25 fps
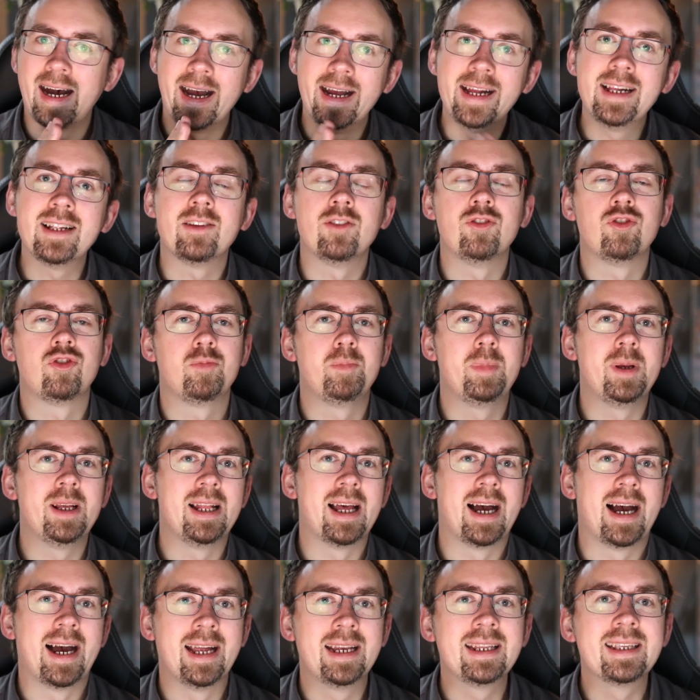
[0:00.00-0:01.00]
alten
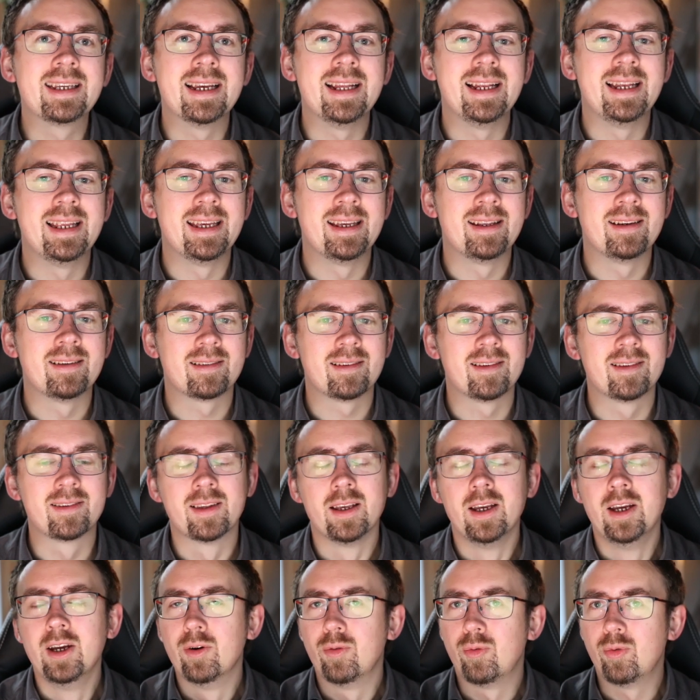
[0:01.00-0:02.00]
Spiele angelehnt ist
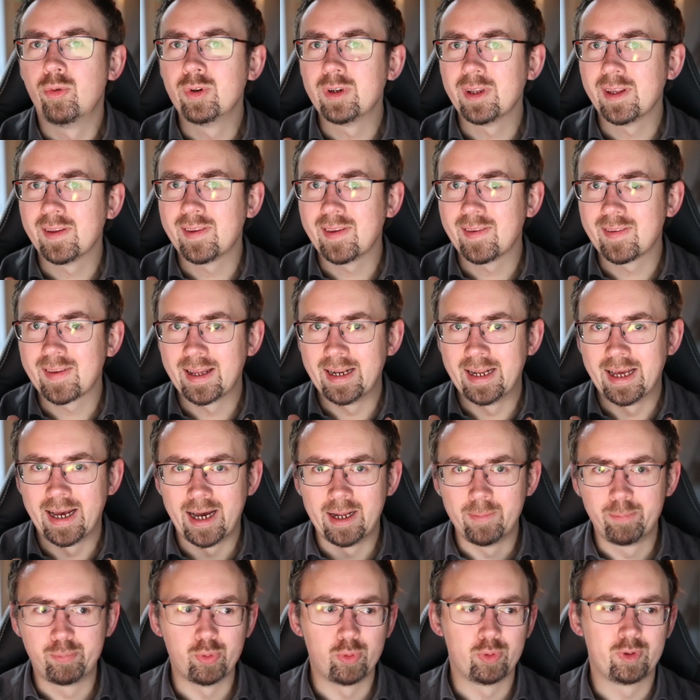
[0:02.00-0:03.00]
und es ist ein
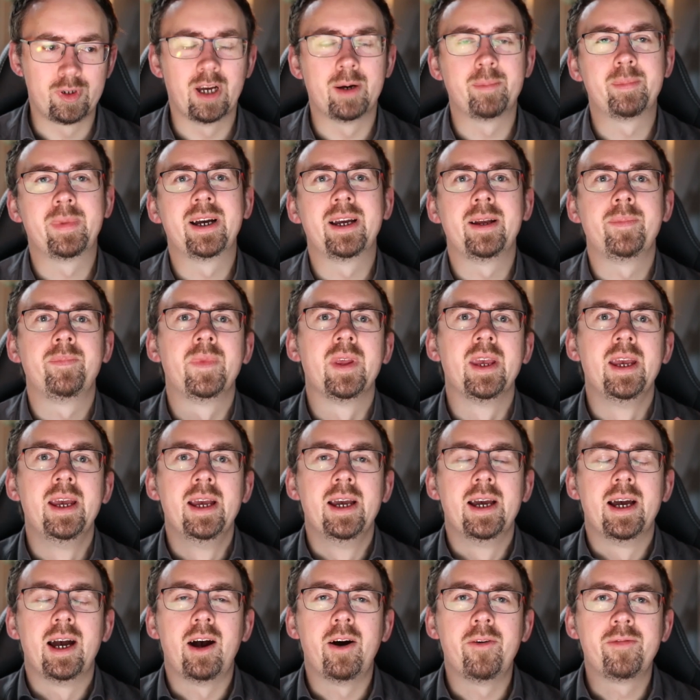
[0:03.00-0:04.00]
Handbuch dabei.
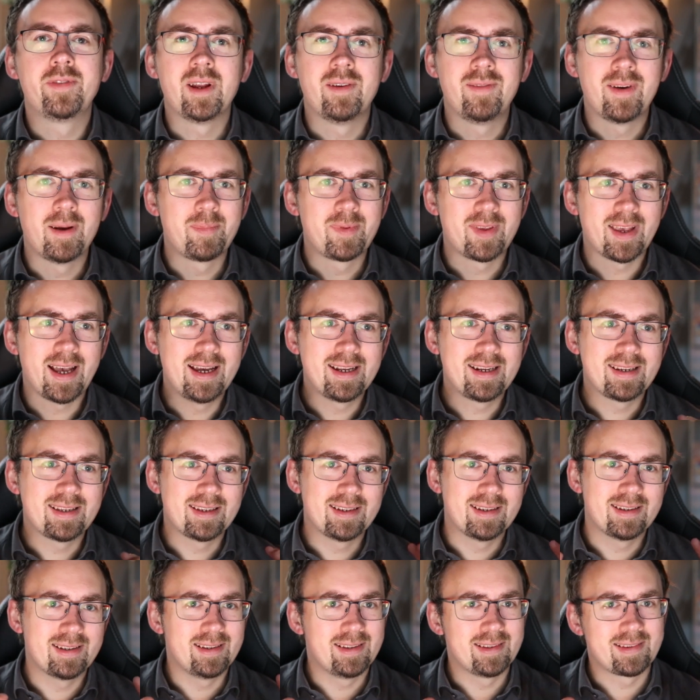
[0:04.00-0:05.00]
Auf der Webseite
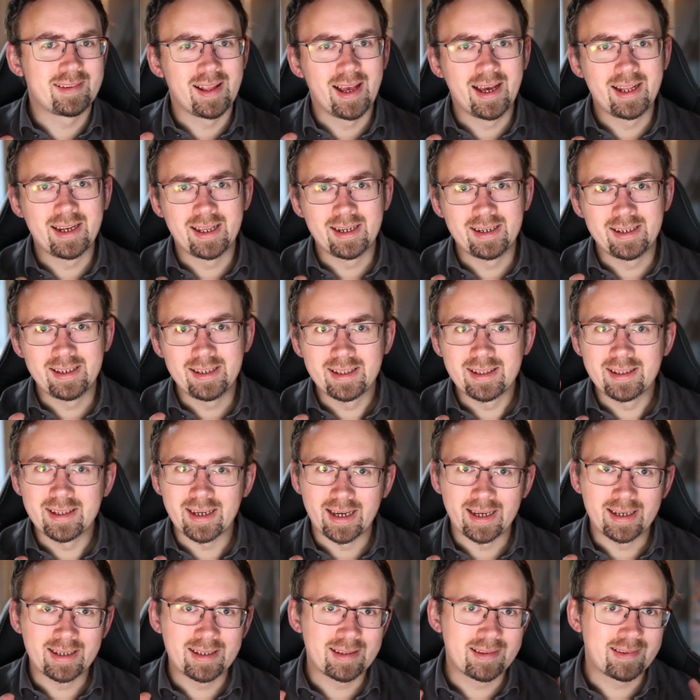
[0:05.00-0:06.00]
ist leider nicht
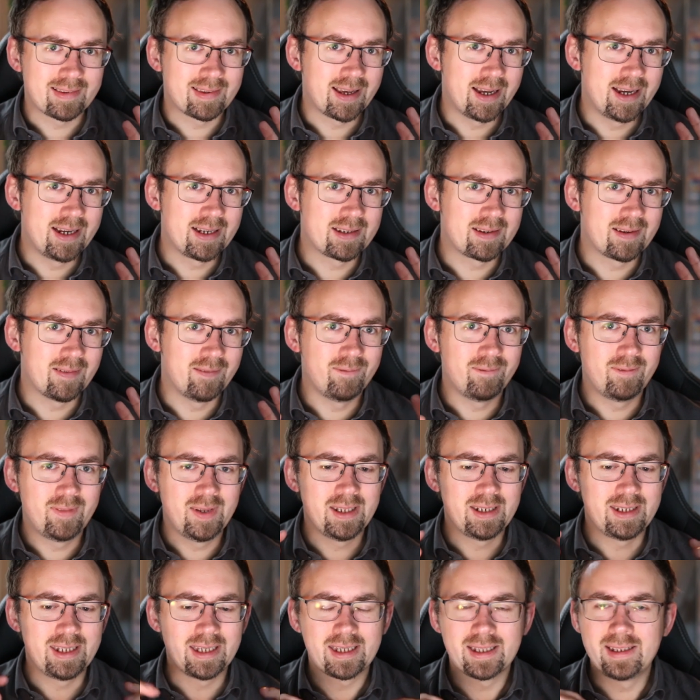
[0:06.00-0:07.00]
angezeigt, wie
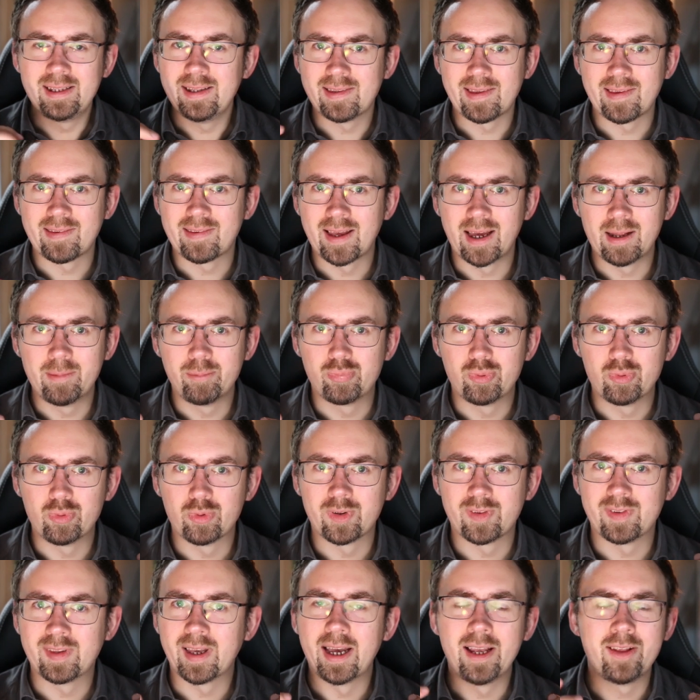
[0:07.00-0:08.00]
dick dieses Handbuch
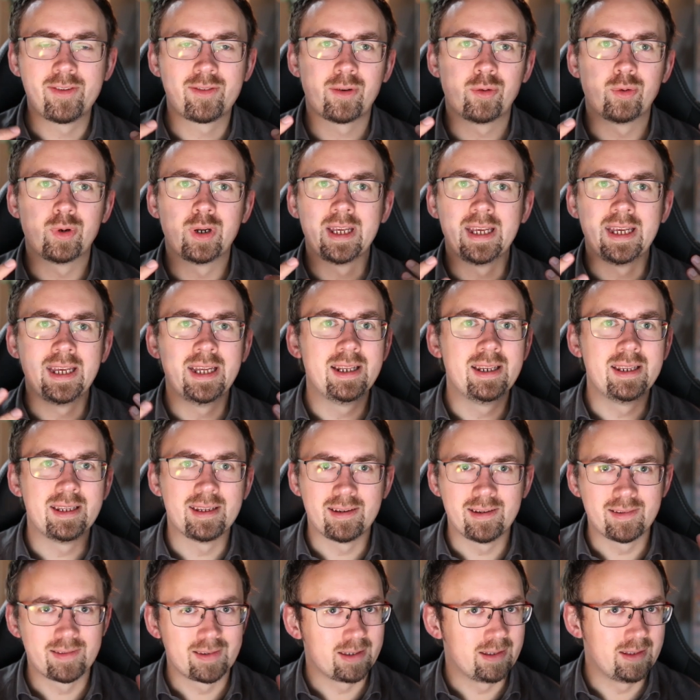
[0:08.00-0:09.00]
sein soll oder
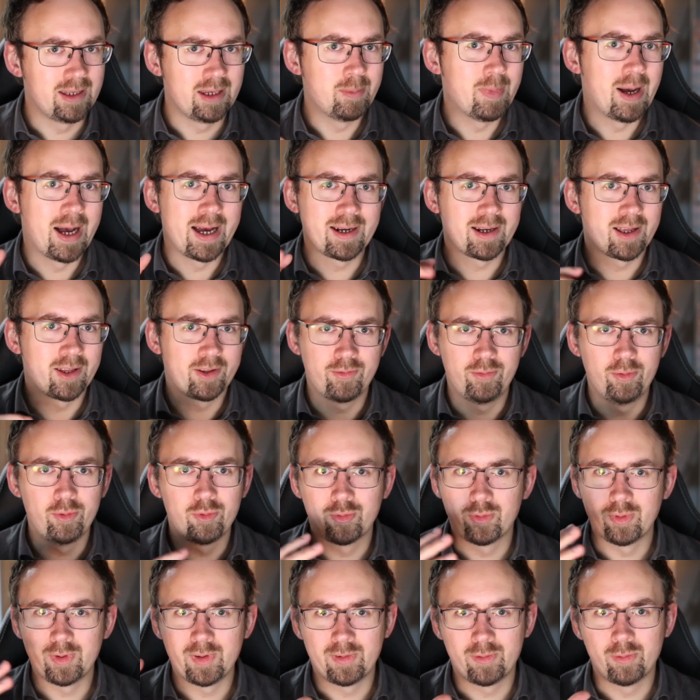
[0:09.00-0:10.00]
ähnliches. Ich nehme an, das fühlt
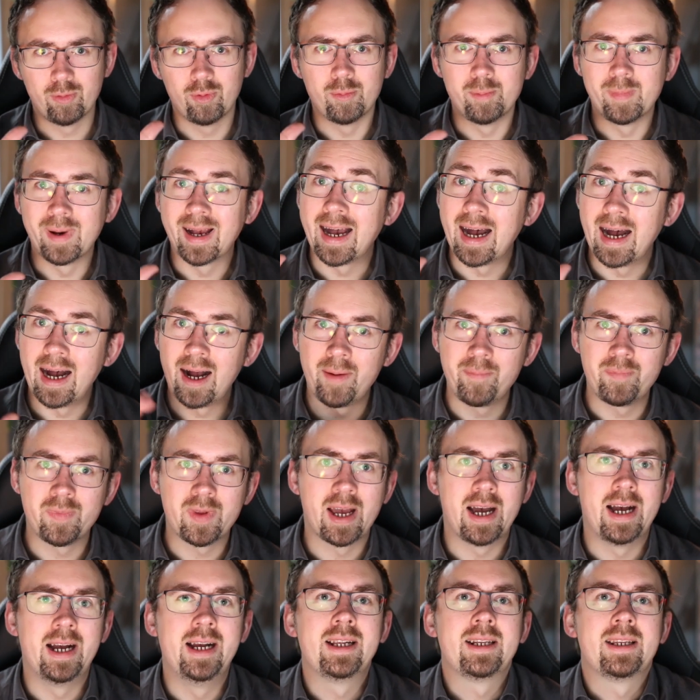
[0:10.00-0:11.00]
sich so im Rahmen der
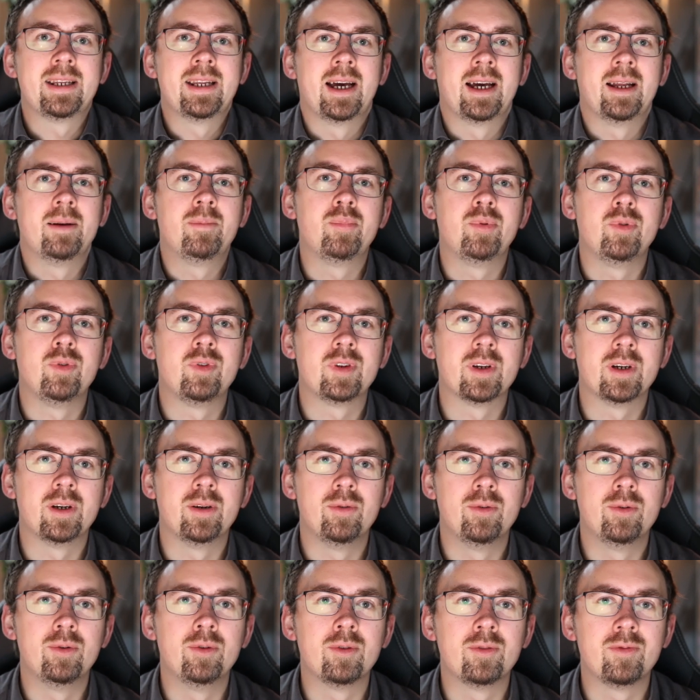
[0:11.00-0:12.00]
alten Handbücher
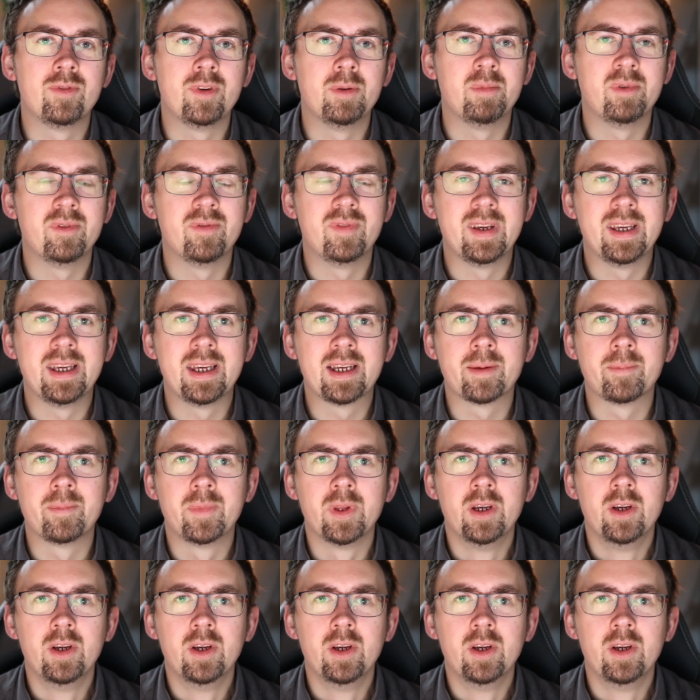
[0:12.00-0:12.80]
irgendwie bewegen.